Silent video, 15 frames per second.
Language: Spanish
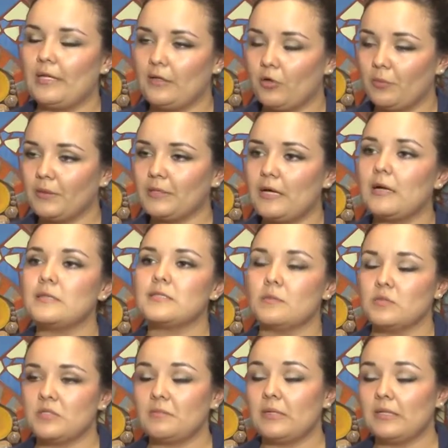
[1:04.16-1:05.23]
ya le comentaba,
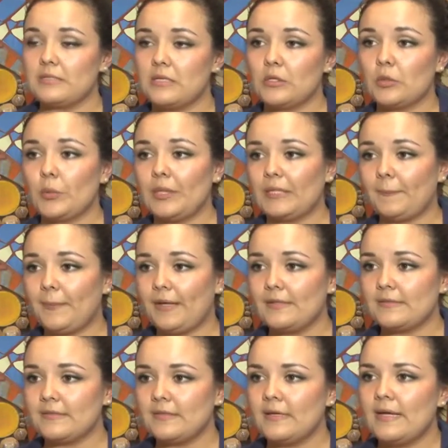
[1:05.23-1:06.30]
estamos en más de 120
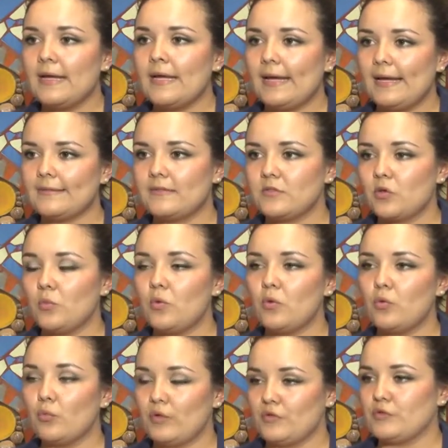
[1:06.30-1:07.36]
países, eso es
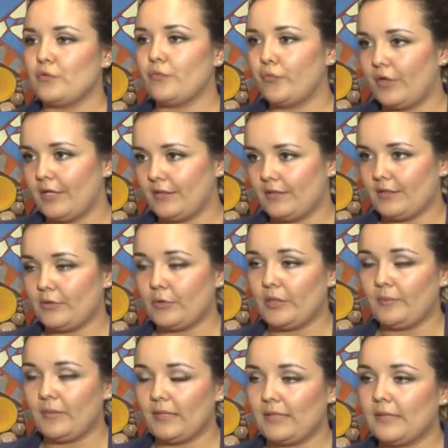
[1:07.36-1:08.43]
como nuestro fuerte
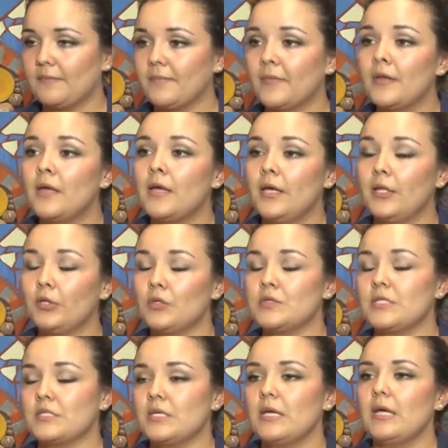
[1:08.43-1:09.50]
actualmente.
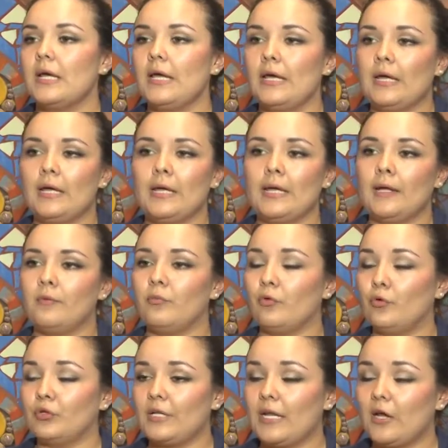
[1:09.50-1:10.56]
Entonces, eh, el
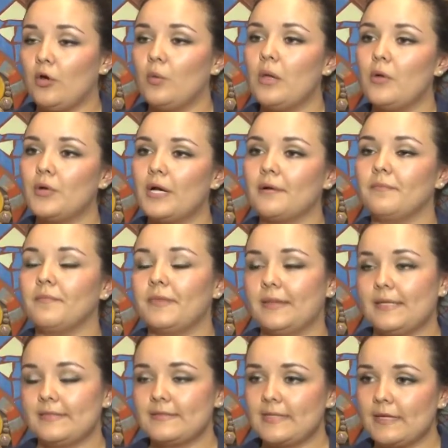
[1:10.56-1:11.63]
voluntariado va a durar
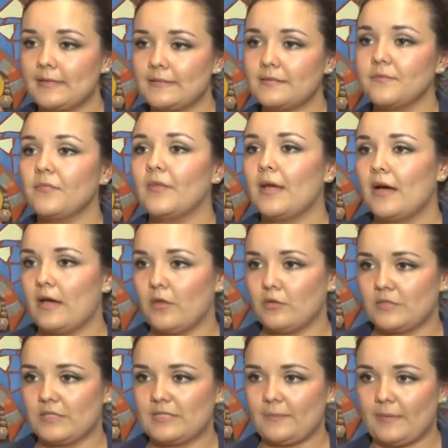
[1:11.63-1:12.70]
de 6 a
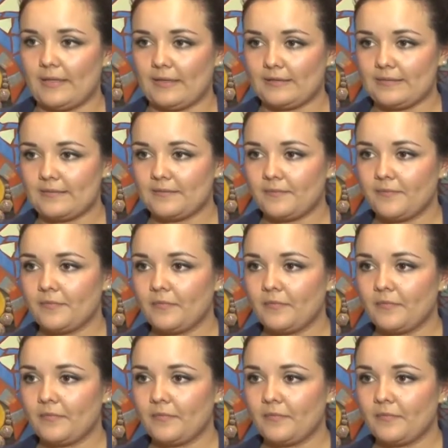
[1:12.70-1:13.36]
12 semanas.